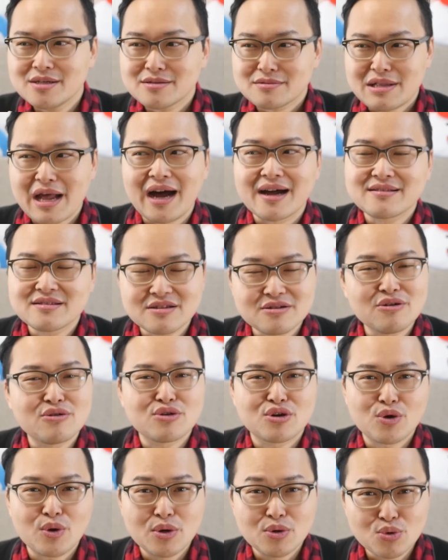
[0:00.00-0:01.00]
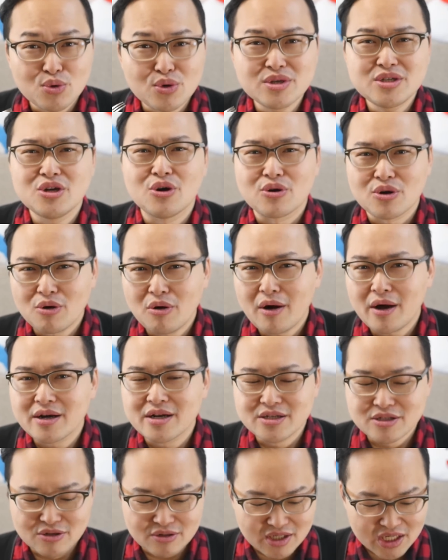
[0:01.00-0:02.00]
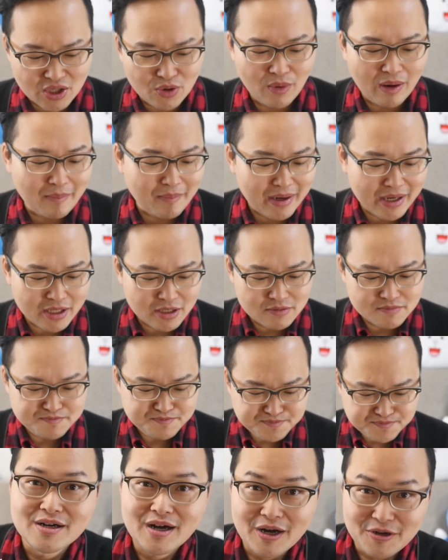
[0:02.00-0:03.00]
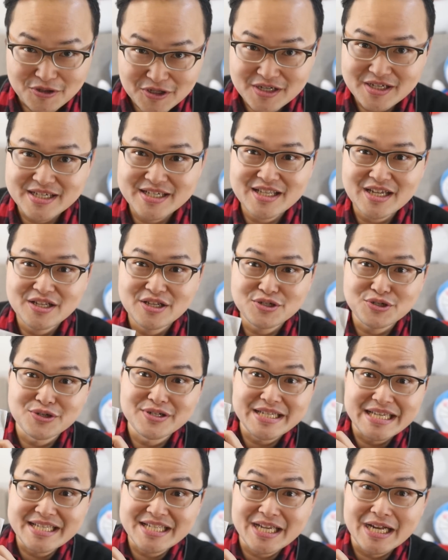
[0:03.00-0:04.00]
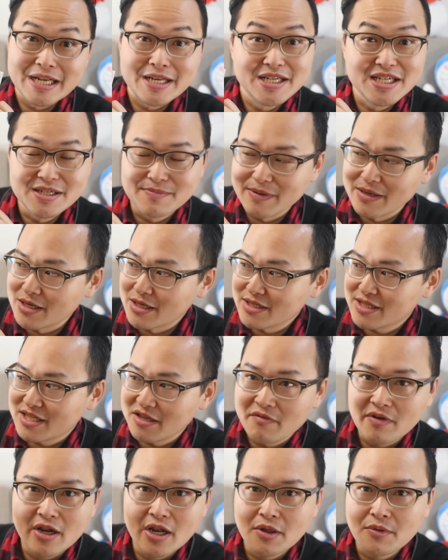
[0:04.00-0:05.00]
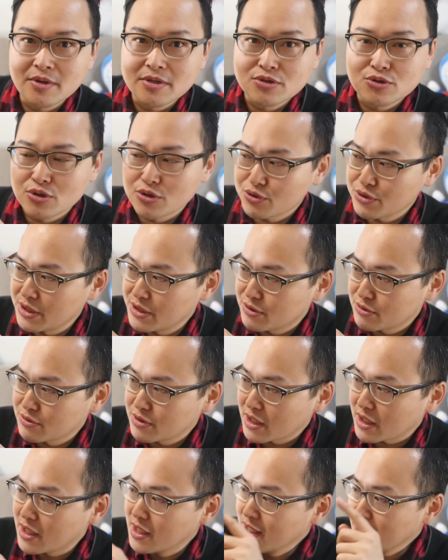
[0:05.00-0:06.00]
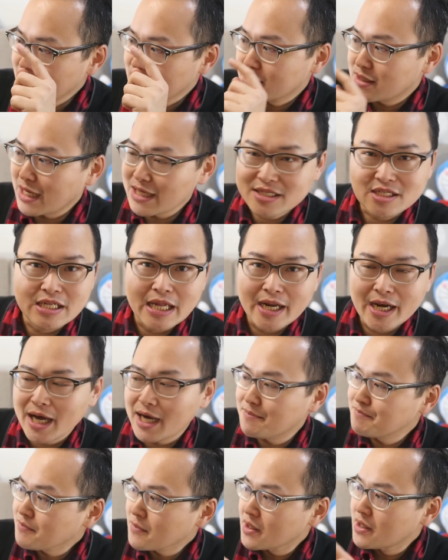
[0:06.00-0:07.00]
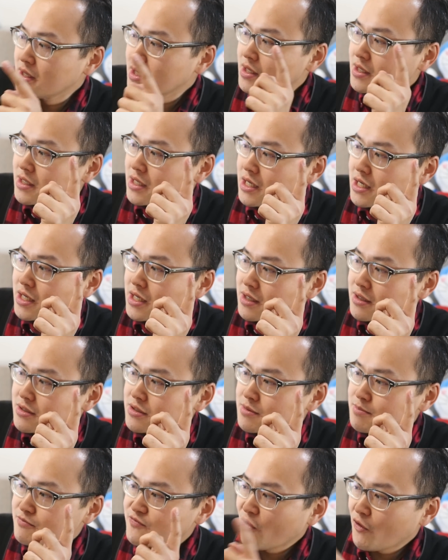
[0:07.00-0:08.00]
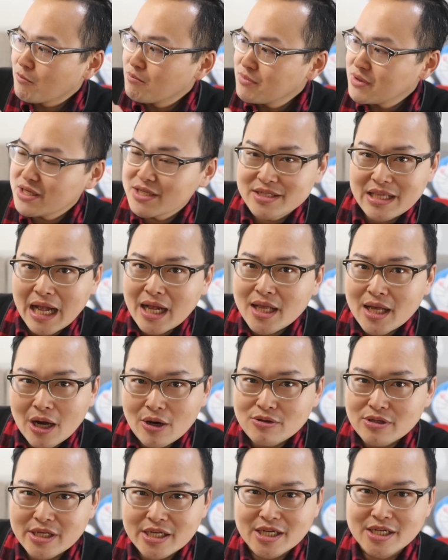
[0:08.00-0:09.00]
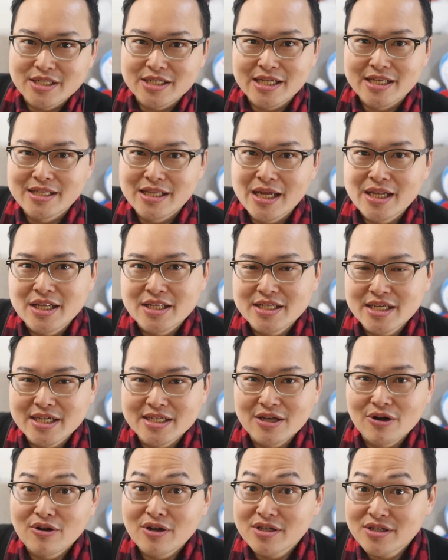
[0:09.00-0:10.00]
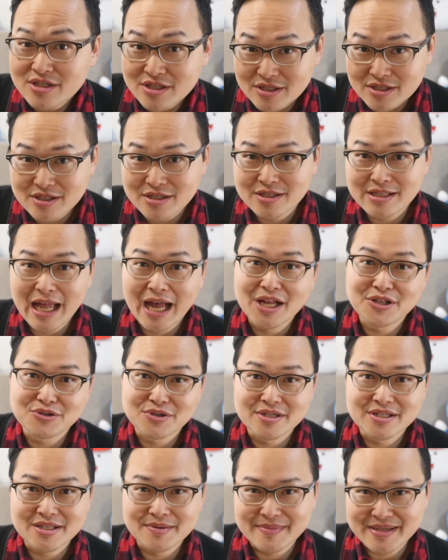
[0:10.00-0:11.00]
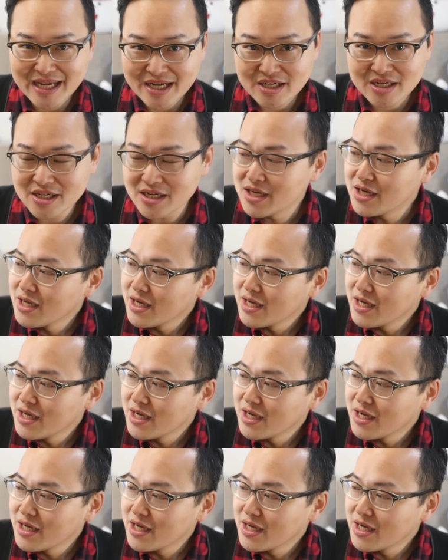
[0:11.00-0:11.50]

糖的那种口感，如果有的话呢，就更完美了。好的，以上呢就是今天这个日本的 Seven Eleven 所推出的卡斯特拉，呃。蜂蜜蛋糕的一个简单的介绍跟试吃，大家觉得怎么样呢？